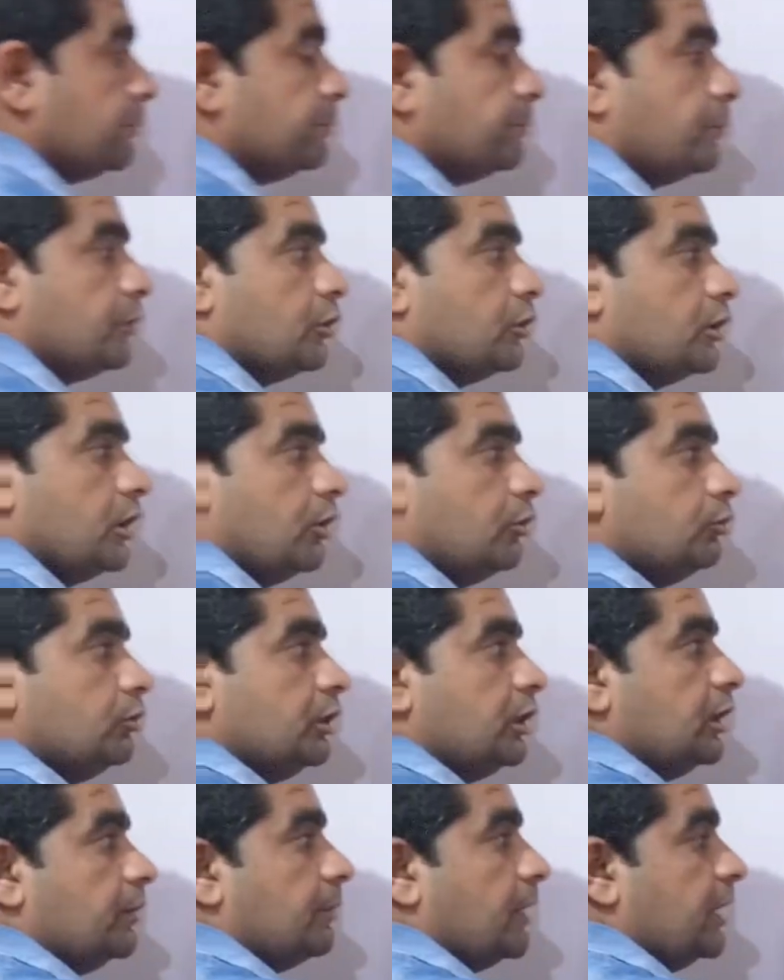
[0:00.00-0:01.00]
हम
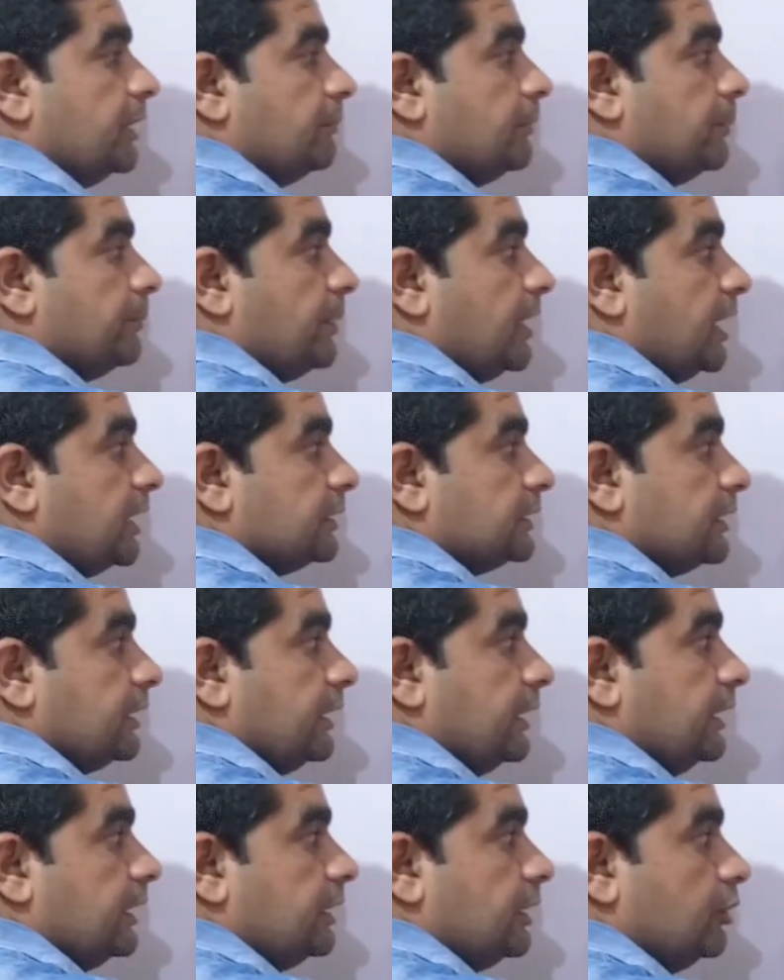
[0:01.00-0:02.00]
प्रोनाउन के बारे में बात
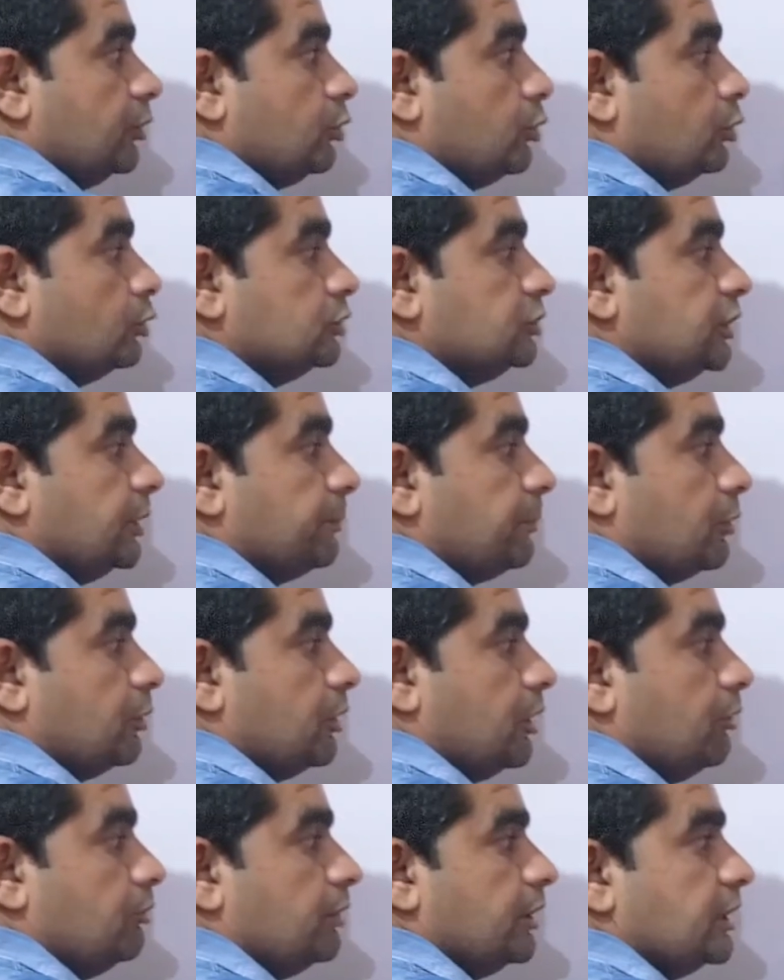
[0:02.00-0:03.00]
करें कि कौन से
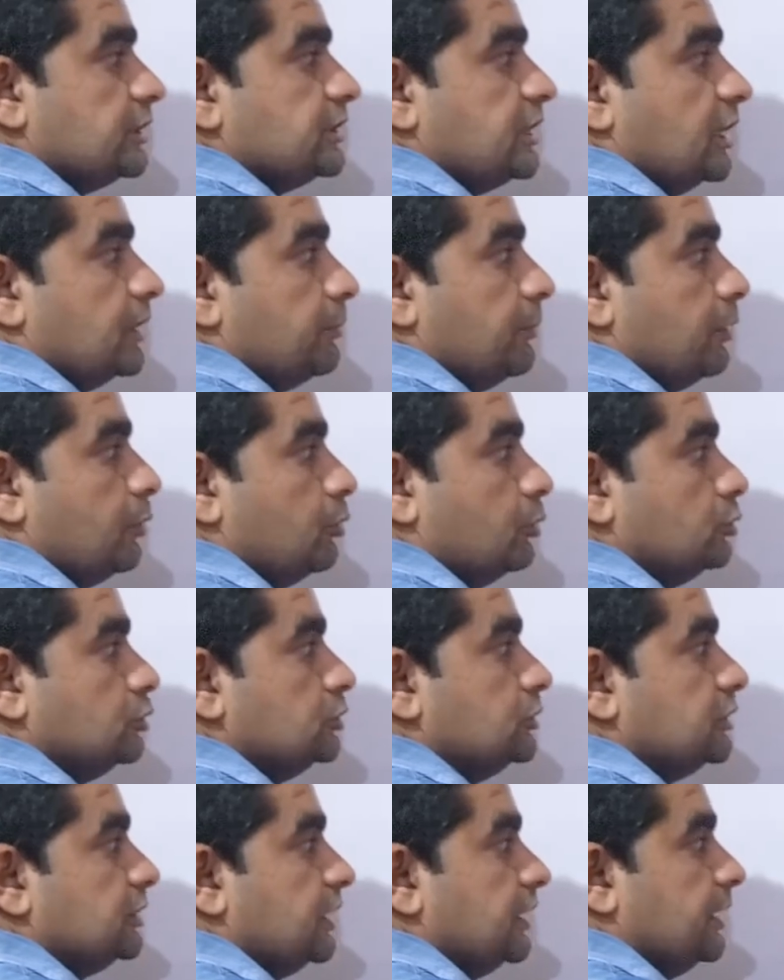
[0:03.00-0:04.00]
प्रोनाउन के साथ में
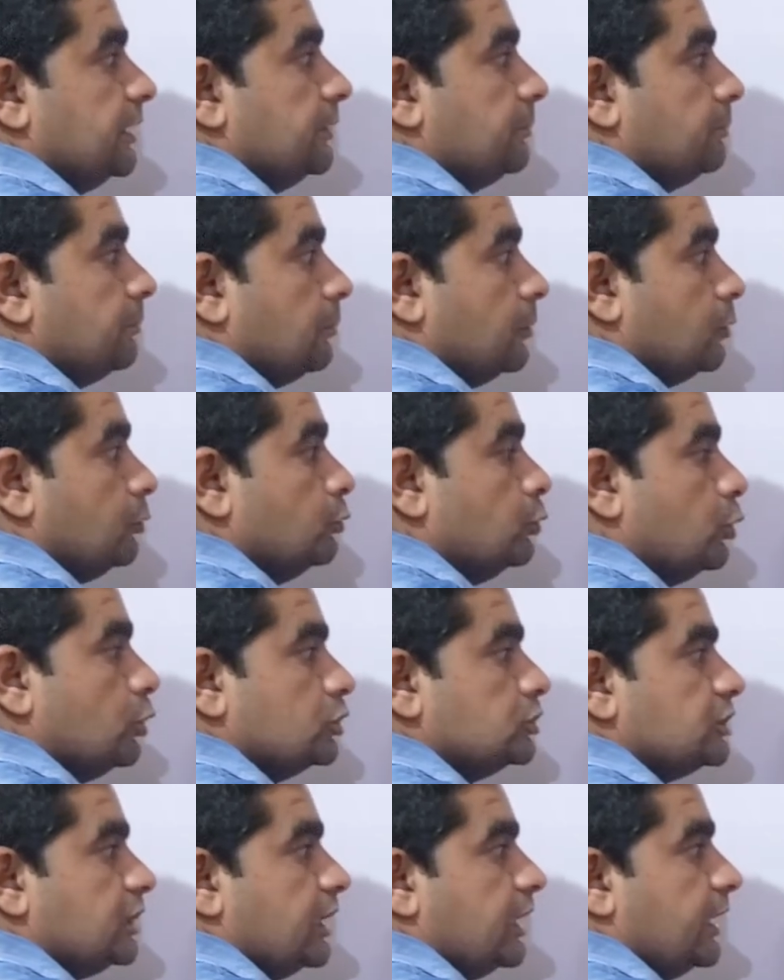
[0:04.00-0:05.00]
कौन से
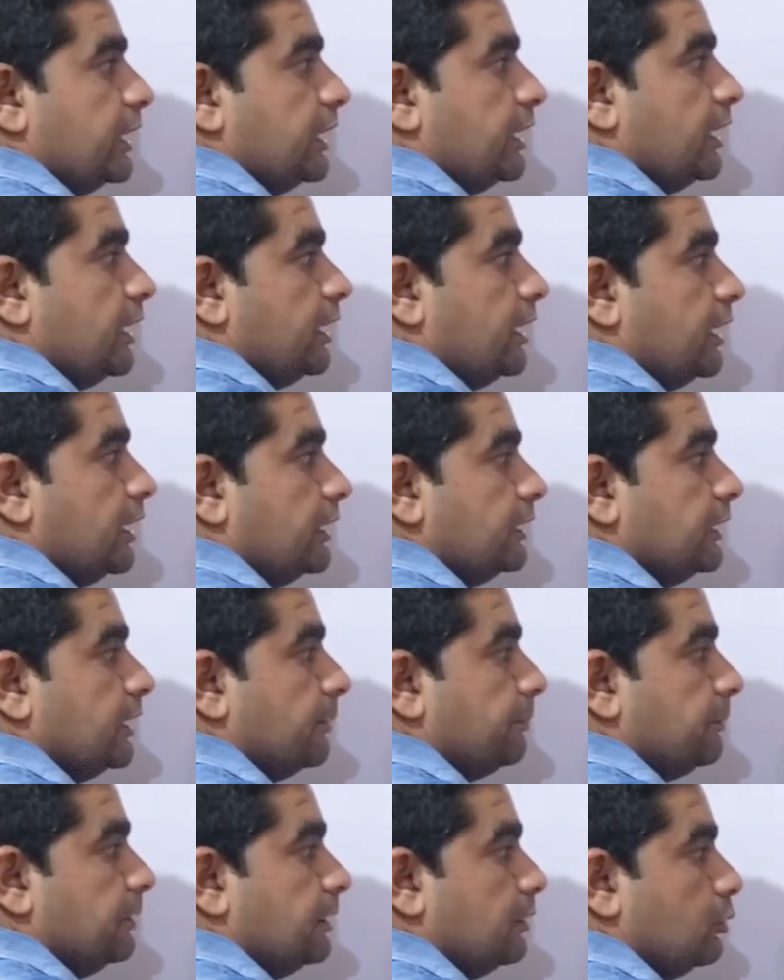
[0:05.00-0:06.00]
वोज लगेगा
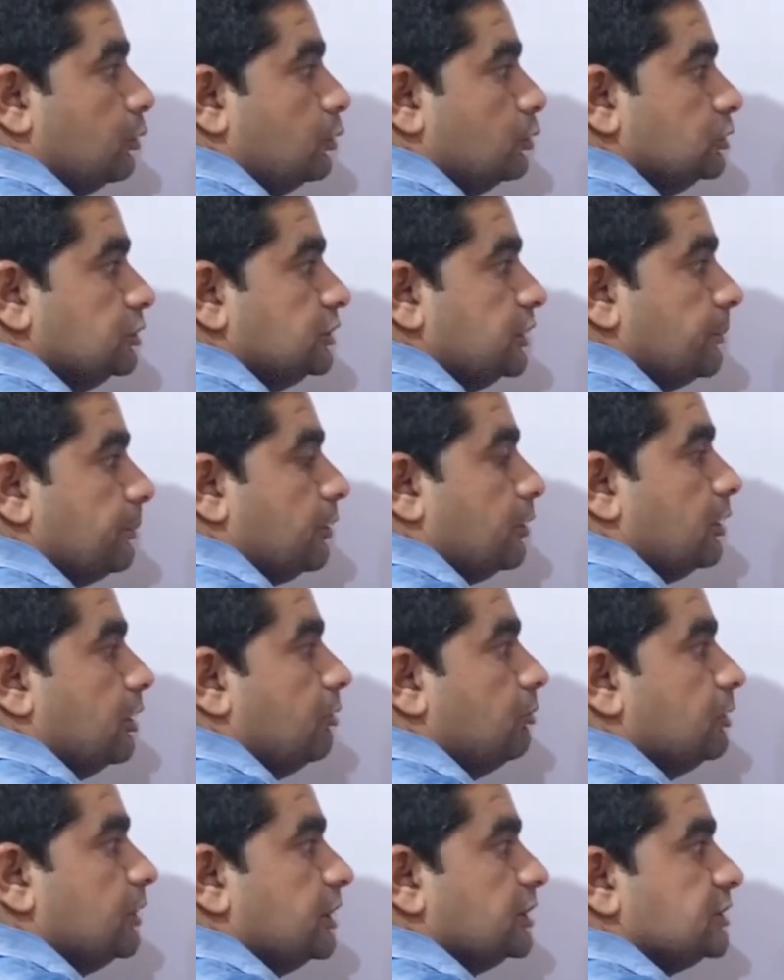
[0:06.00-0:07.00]
या फिर कौन से
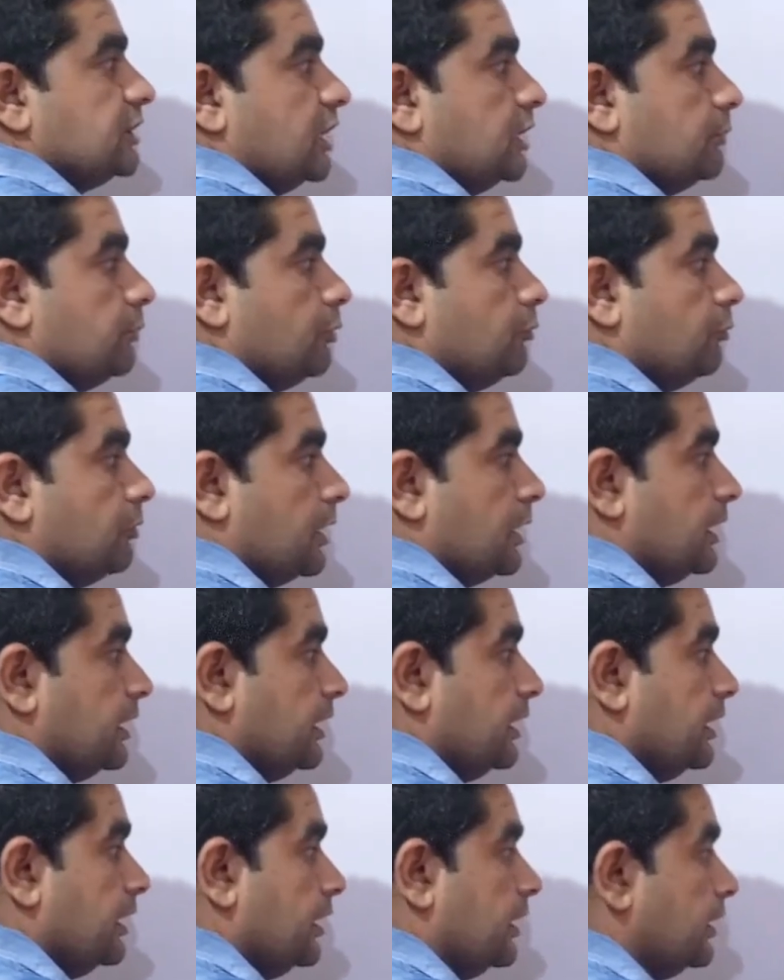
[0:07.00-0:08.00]
प्रोनाउन के साथ में वर
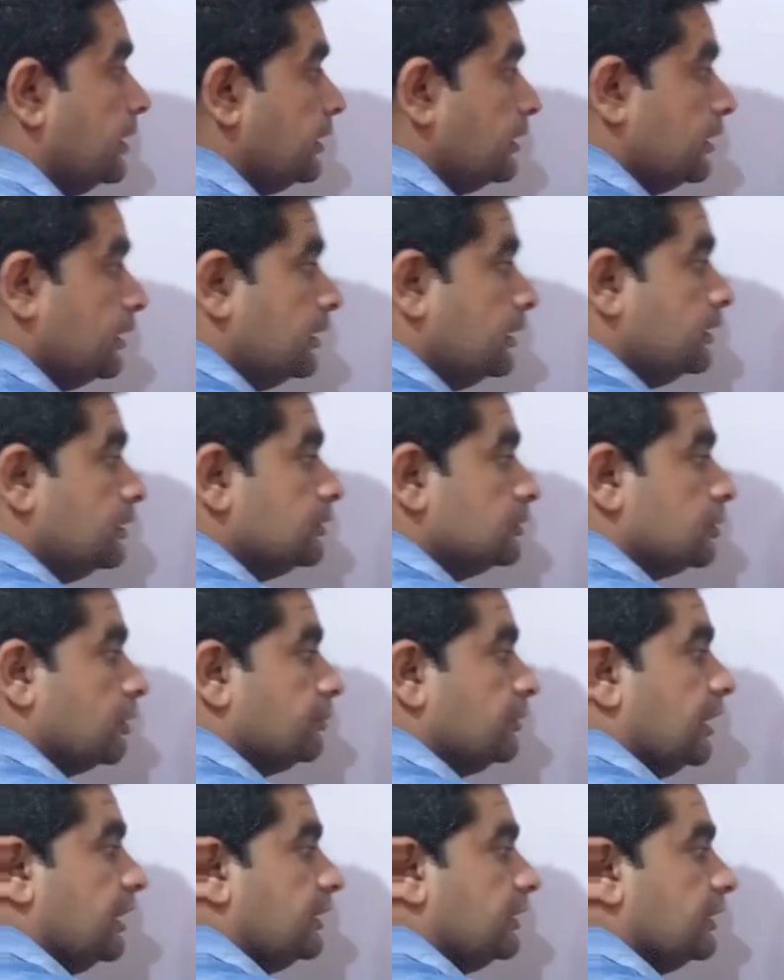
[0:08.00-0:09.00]
लगेगा
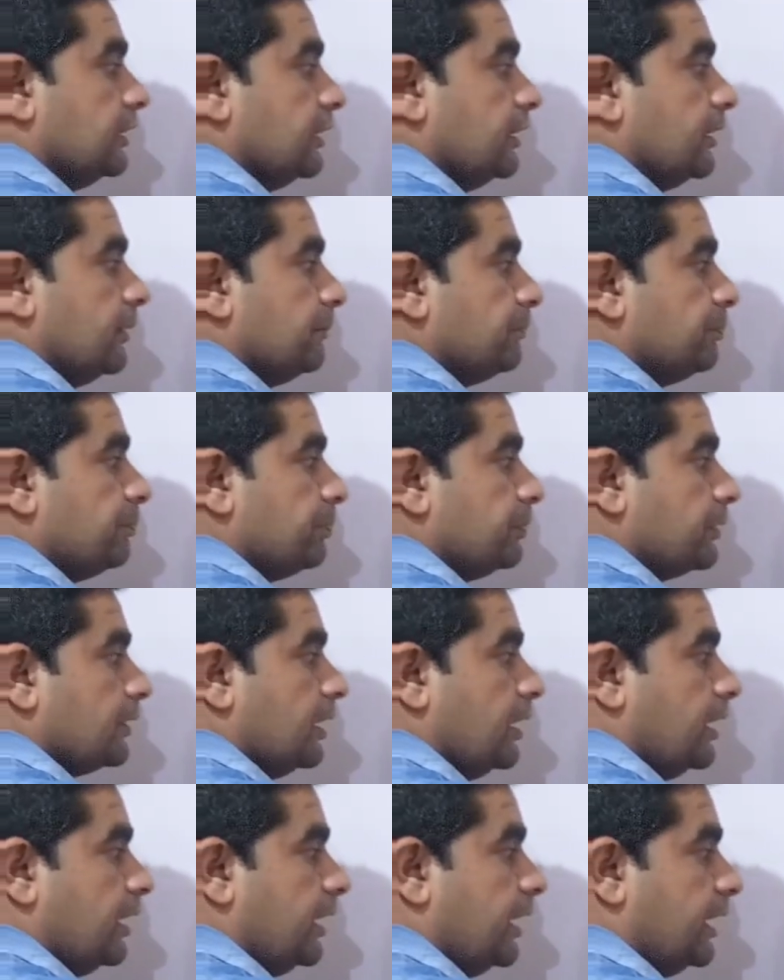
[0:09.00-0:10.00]
तब देखिएगा
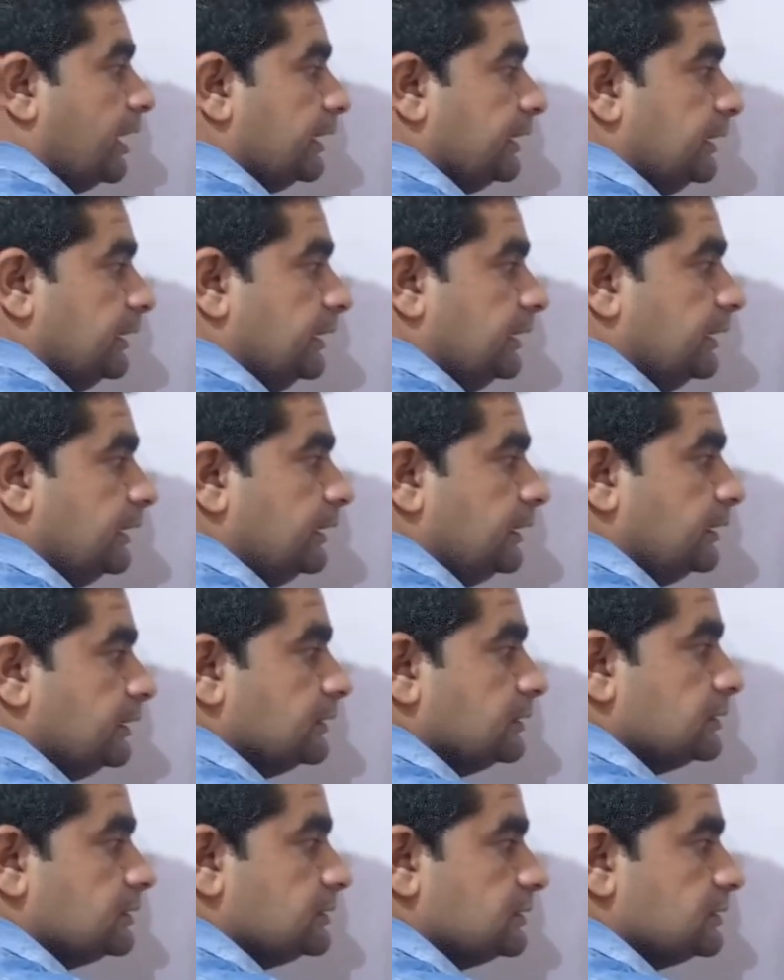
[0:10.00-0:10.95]
आई